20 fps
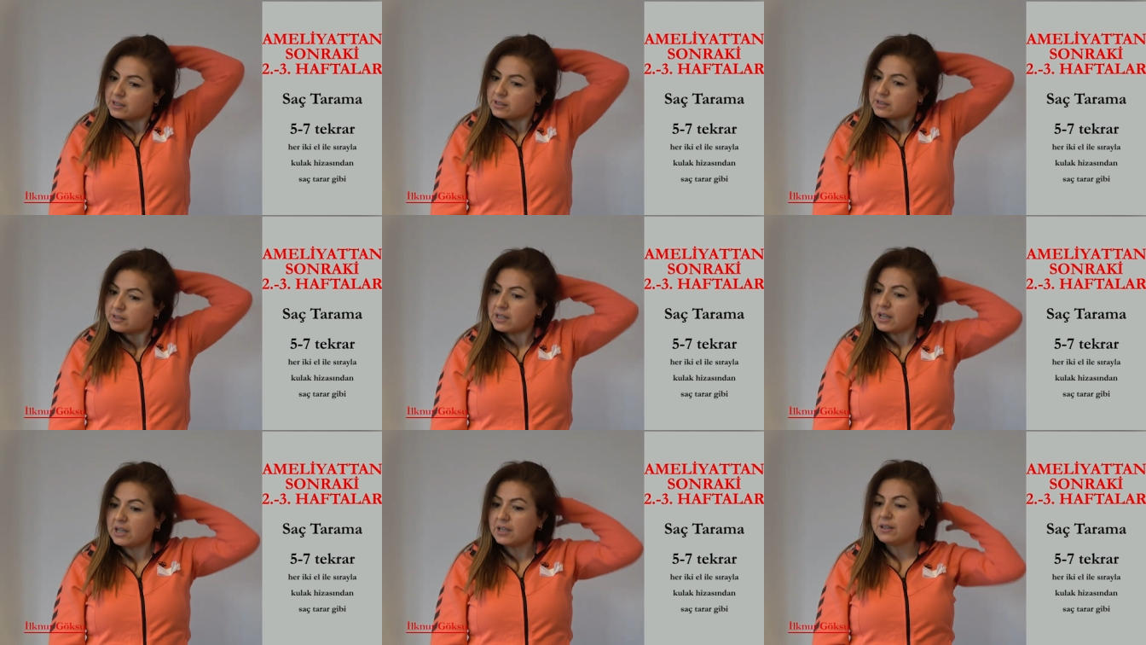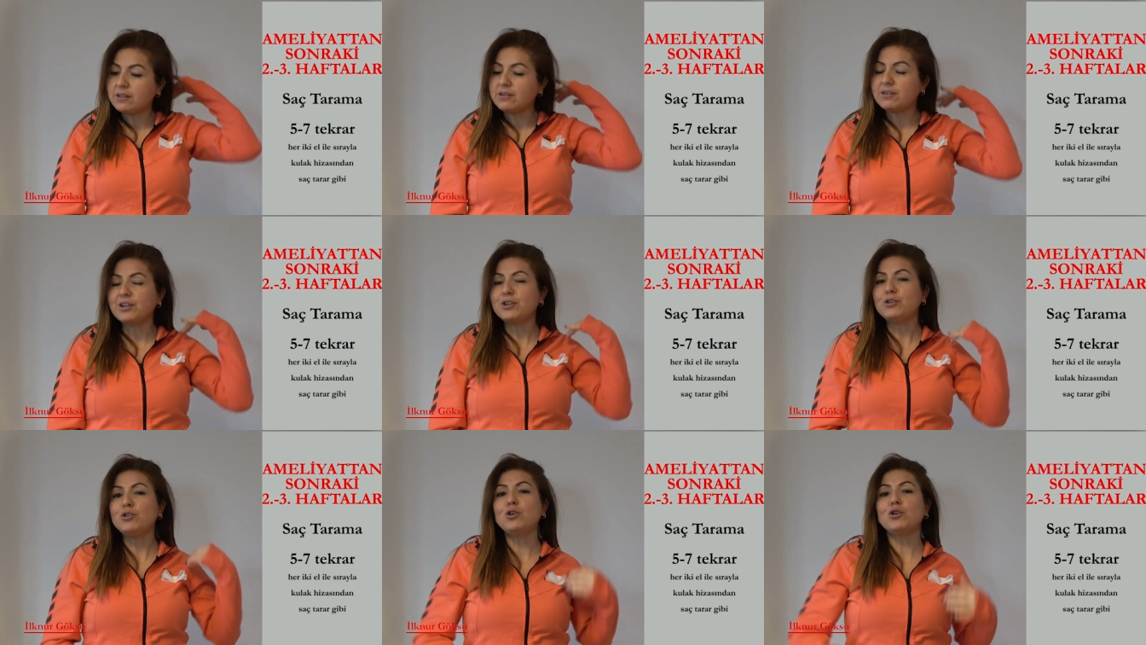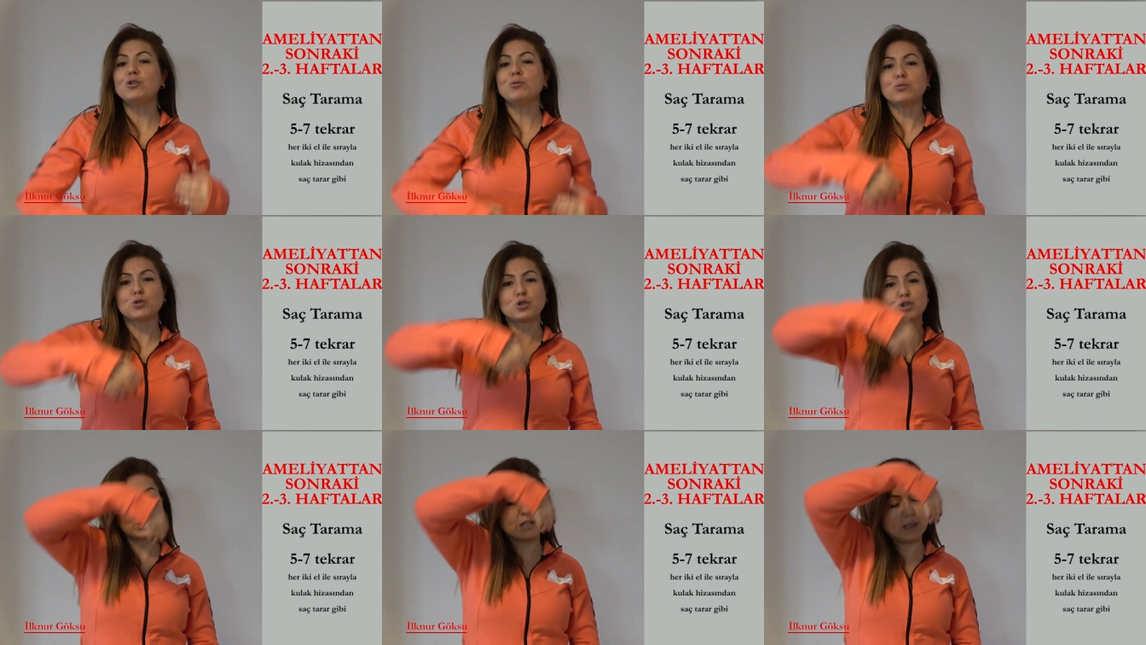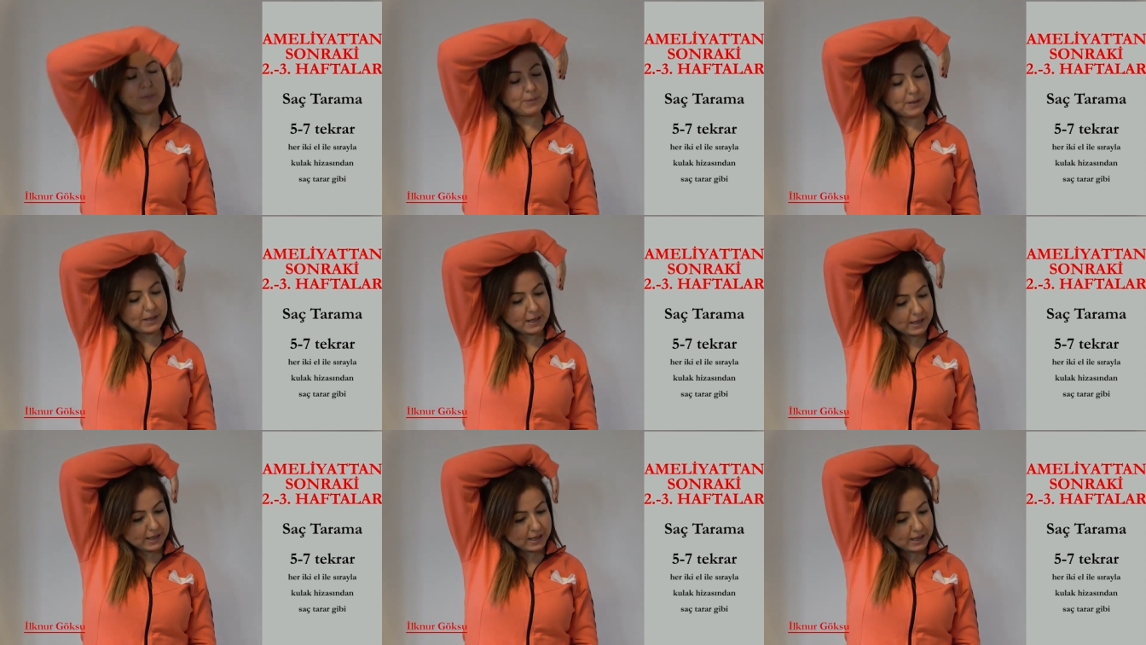sanki tarıyormuş
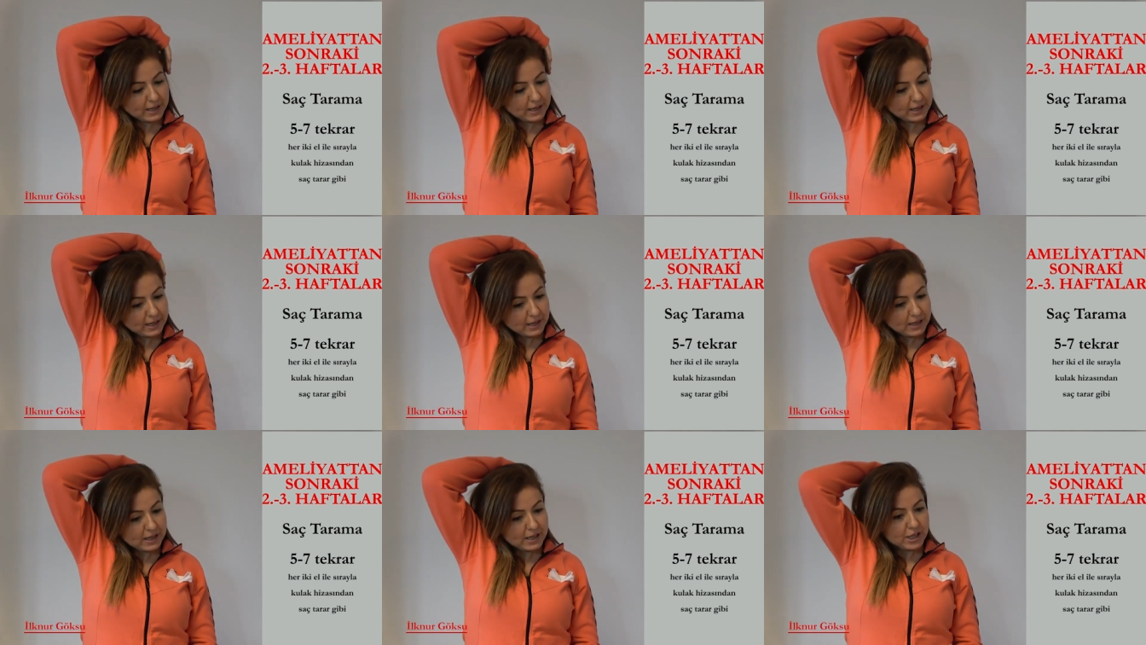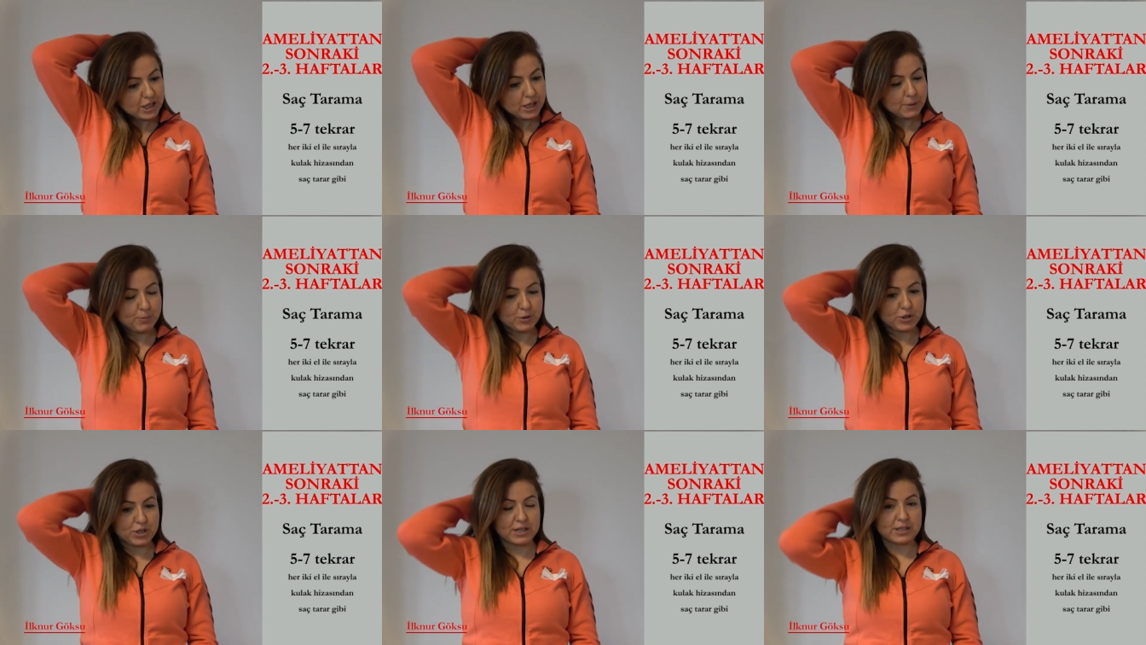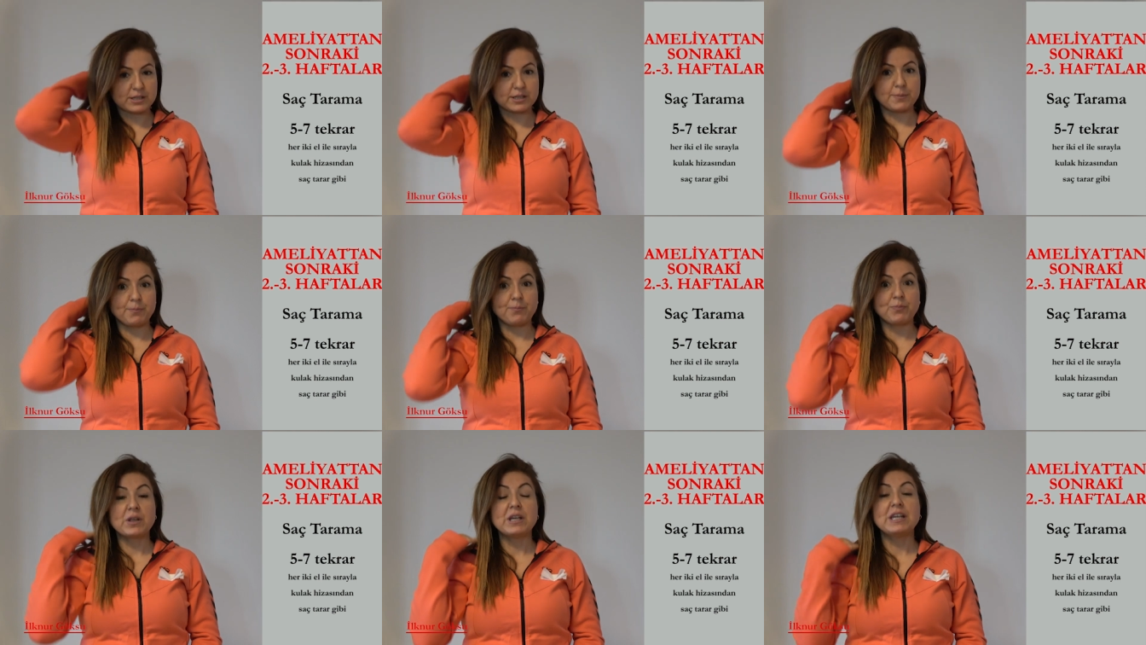gibi yapacağız.